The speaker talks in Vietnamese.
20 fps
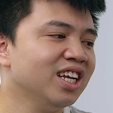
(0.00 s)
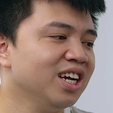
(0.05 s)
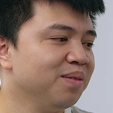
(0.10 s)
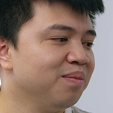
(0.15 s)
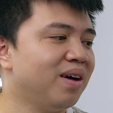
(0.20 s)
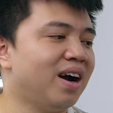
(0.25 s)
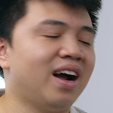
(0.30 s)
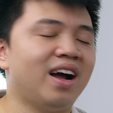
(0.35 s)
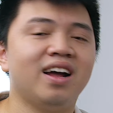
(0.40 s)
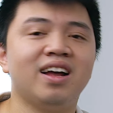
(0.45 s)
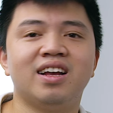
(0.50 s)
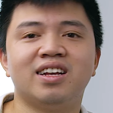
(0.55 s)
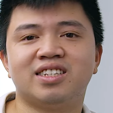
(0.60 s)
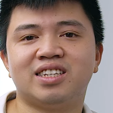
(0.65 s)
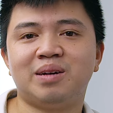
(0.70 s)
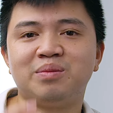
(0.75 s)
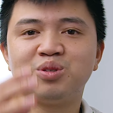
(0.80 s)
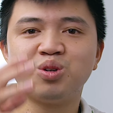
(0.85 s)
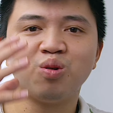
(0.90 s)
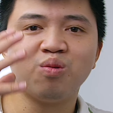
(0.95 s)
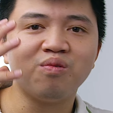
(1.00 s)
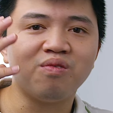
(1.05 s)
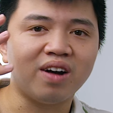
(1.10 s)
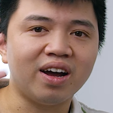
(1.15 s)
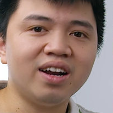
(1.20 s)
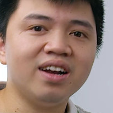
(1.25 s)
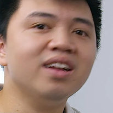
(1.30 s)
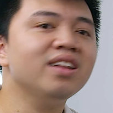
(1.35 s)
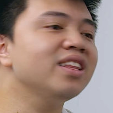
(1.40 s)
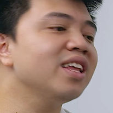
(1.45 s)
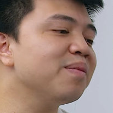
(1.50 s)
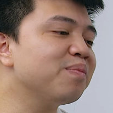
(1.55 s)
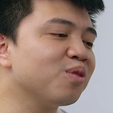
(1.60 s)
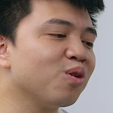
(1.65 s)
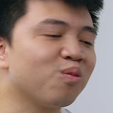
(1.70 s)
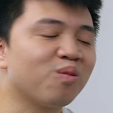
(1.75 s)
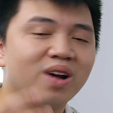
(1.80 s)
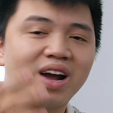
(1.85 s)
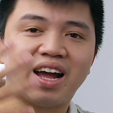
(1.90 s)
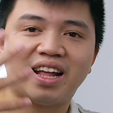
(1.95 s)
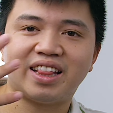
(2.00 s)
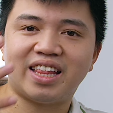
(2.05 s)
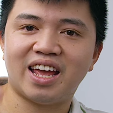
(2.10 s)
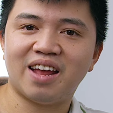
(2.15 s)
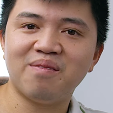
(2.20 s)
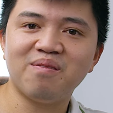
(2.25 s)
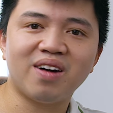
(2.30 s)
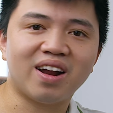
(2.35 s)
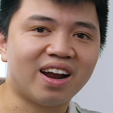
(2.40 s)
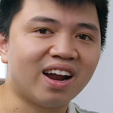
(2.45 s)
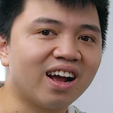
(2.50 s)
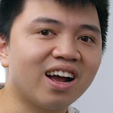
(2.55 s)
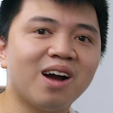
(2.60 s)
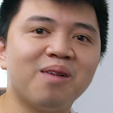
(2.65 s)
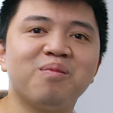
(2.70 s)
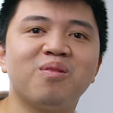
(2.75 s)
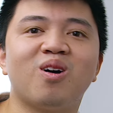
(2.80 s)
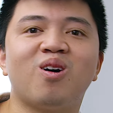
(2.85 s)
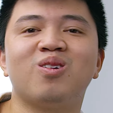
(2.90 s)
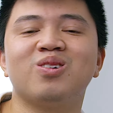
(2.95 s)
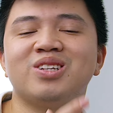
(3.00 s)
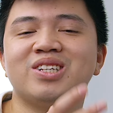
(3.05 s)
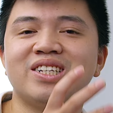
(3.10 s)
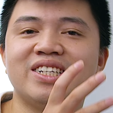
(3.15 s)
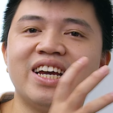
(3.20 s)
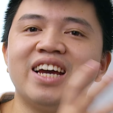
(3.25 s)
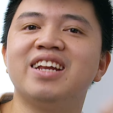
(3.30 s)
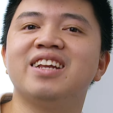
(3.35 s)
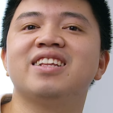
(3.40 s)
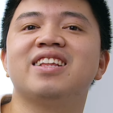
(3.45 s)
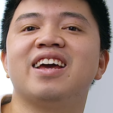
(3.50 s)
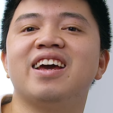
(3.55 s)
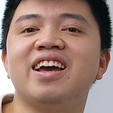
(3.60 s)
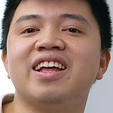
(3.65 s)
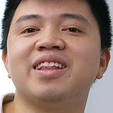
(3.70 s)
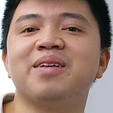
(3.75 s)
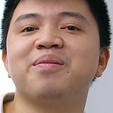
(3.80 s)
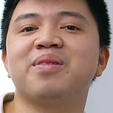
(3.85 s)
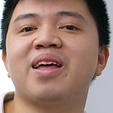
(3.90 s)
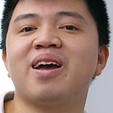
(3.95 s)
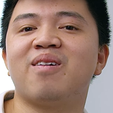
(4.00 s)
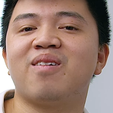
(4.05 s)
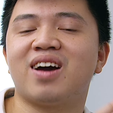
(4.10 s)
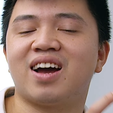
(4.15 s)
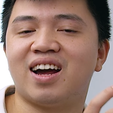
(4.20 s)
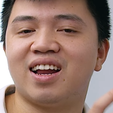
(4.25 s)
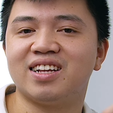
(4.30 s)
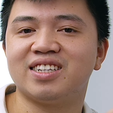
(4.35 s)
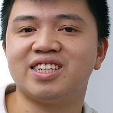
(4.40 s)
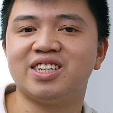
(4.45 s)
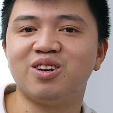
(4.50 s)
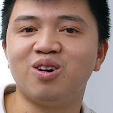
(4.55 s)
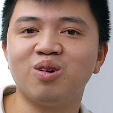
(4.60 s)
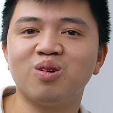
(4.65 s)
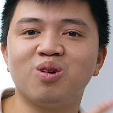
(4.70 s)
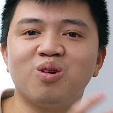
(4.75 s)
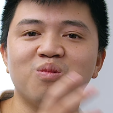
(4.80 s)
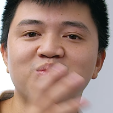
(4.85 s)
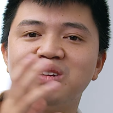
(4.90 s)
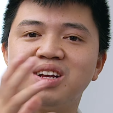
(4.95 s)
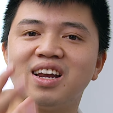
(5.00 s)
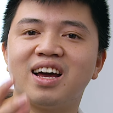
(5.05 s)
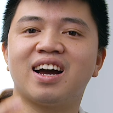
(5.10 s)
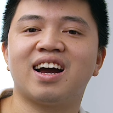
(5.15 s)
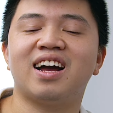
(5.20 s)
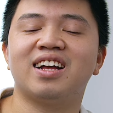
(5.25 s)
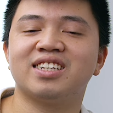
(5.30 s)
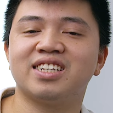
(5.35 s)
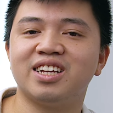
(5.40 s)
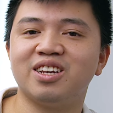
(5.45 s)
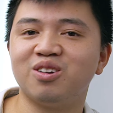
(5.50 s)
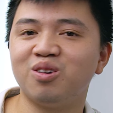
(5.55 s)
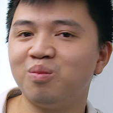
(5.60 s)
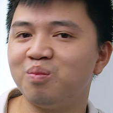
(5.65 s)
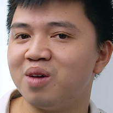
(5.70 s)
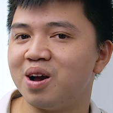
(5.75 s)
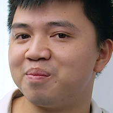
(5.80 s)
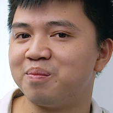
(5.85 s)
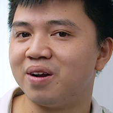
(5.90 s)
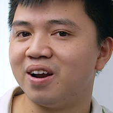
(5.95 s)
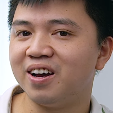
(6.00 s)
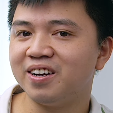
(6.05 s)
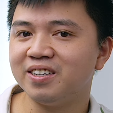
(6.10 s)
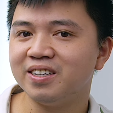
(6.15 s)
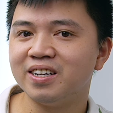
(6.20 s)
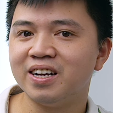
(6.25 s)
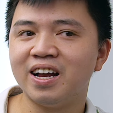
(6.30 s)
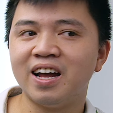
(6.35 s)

nhưng mà Samsung vẫn tiếp tục cải tiến và nâng cấp nó trên thế hệ tiếp theo là Galaxy Note cũng như là Galaxy Note mười Plus.